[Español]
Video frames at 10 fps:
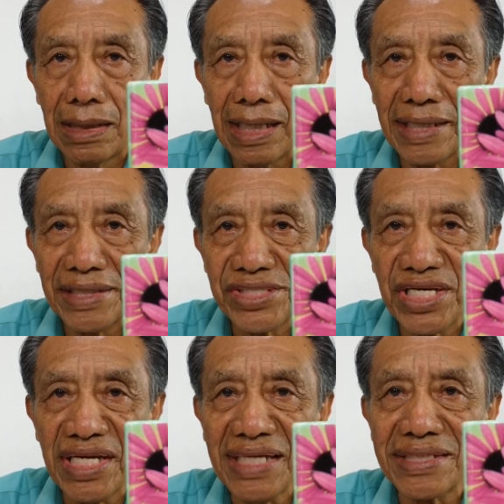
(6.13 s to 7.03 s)
La
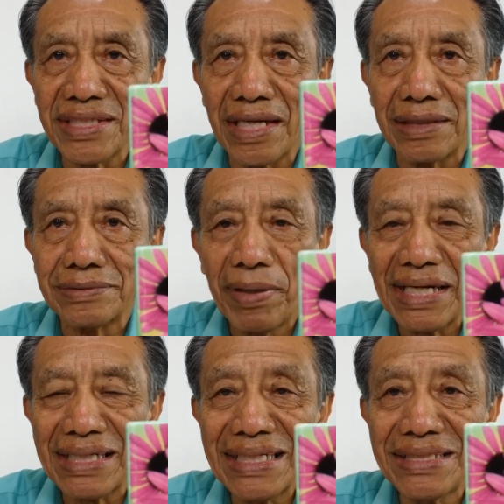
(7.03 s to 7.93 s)
echinacea
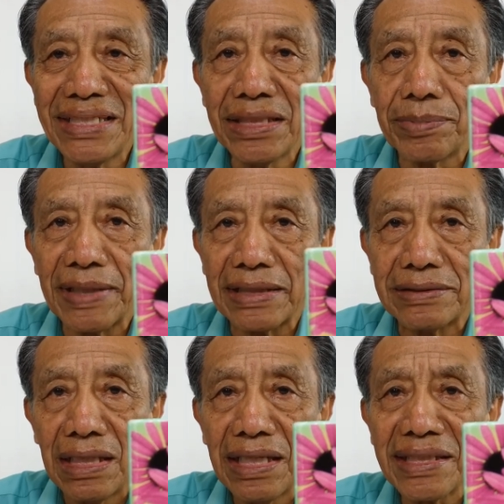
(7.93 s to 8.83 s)
¿Para qué sirve?
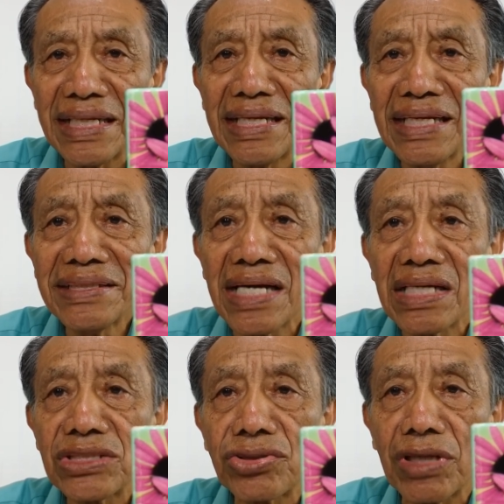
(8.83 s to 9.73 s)
La echinacea
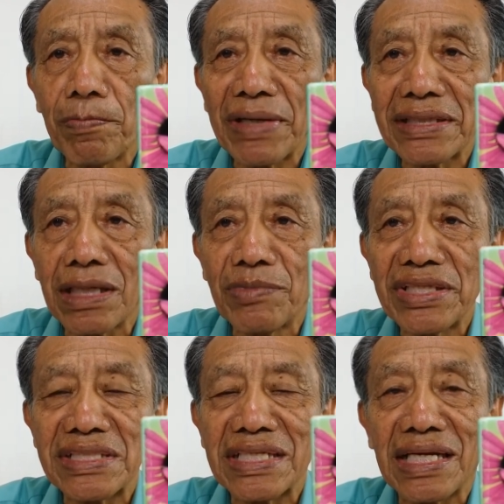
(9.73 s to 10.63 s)
es una planta
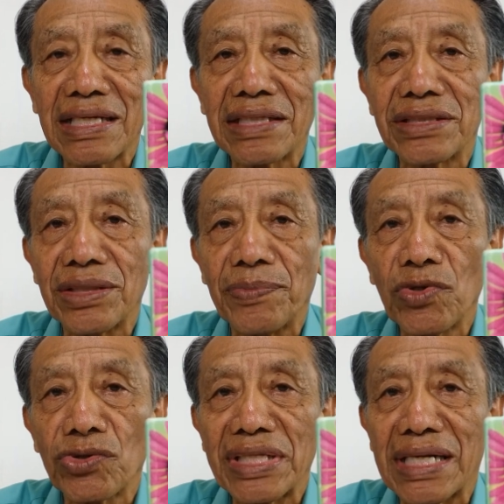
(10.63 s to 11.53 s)
medicinal
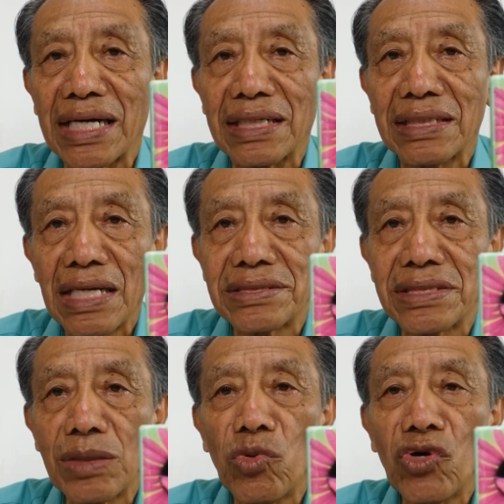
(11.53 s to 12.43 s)
antibiótica,
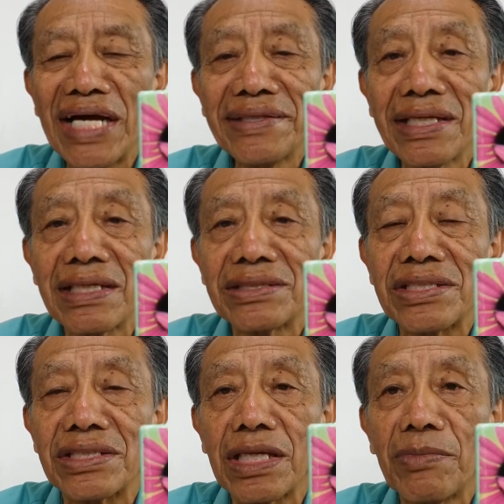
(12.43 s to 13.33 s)
estimulante del
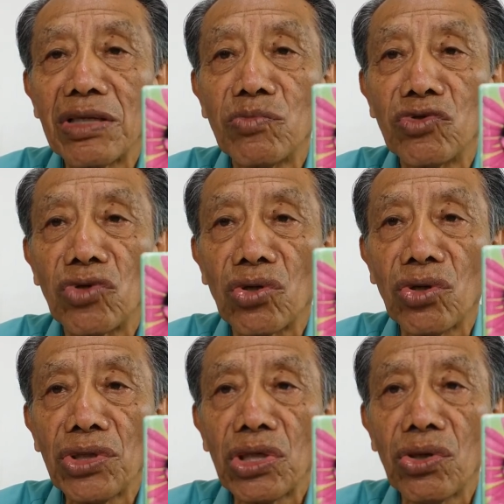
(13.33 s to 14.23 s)
sistema
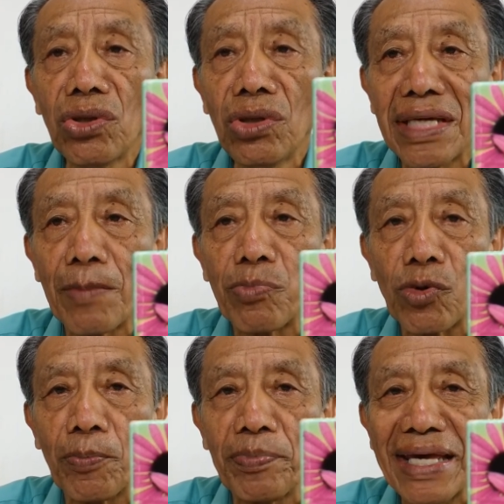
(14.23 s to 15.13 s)
inmunológico y
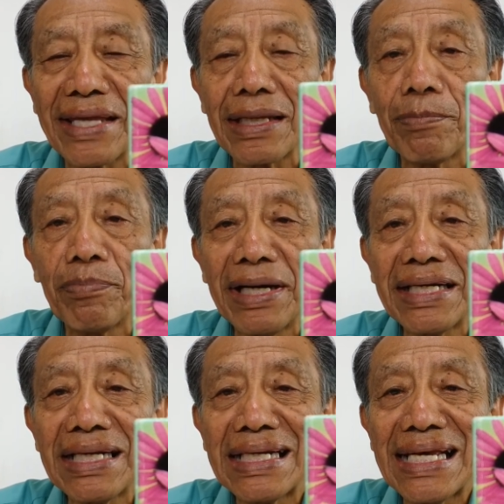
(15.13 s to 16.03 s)
apropiada
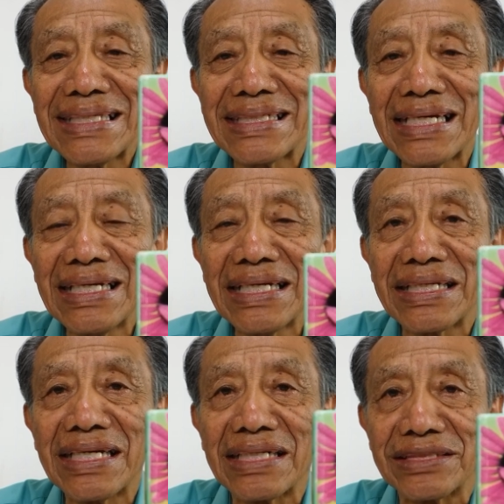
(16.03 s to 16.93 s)
para las
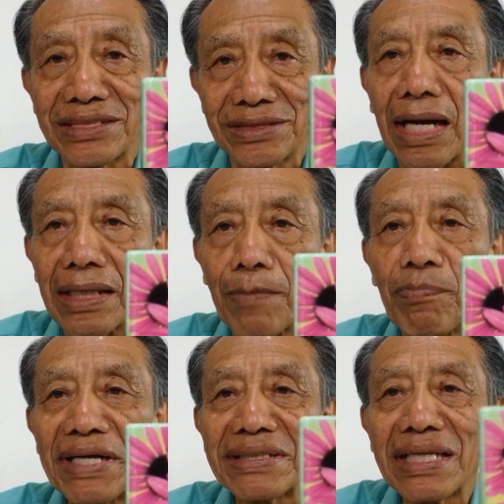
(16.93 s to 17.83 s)
alergias.
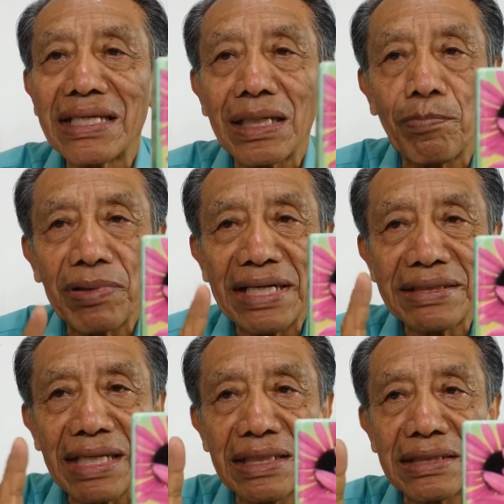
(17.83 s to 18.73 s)
Cada parte de la
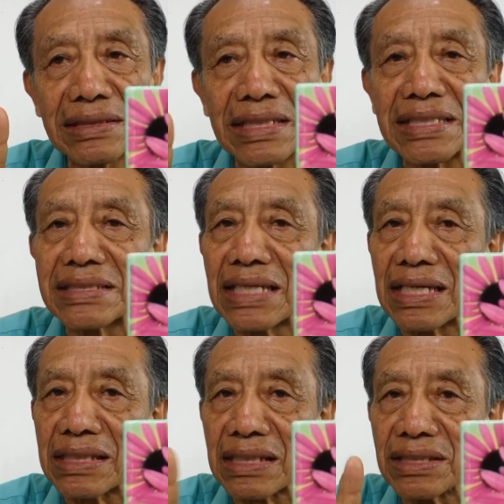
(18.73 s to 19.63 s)
planta, desde
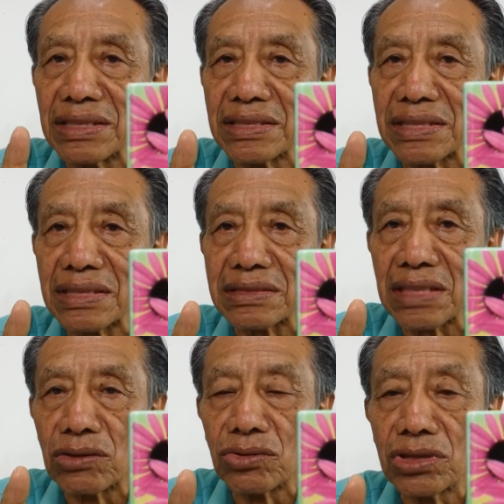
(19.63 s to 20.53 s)
la raíz
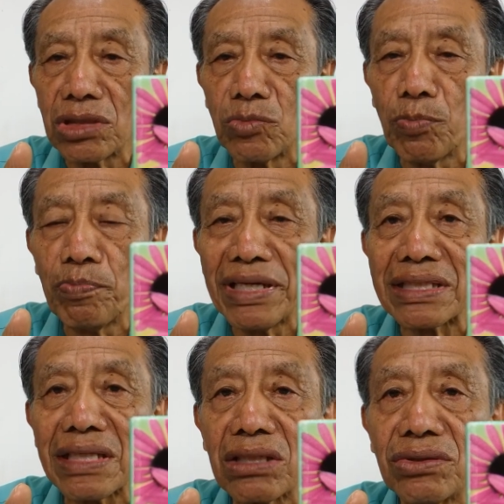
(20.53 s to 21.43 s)
hasta el último
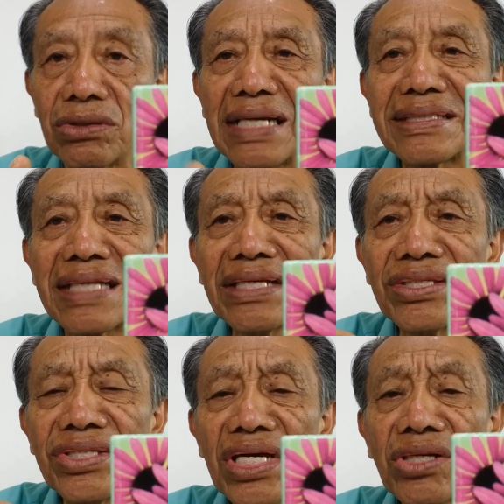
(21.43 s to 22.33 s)
pétalo, está
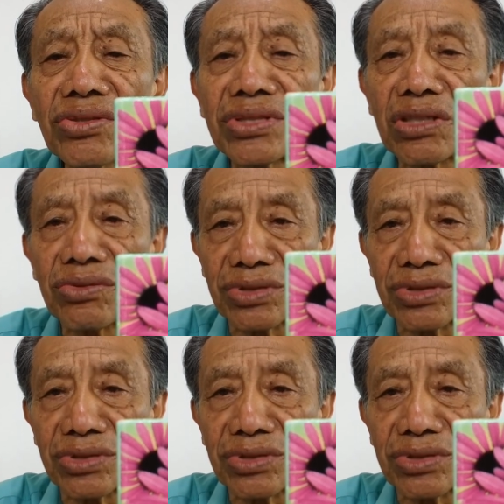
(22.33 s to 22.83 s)
llenos de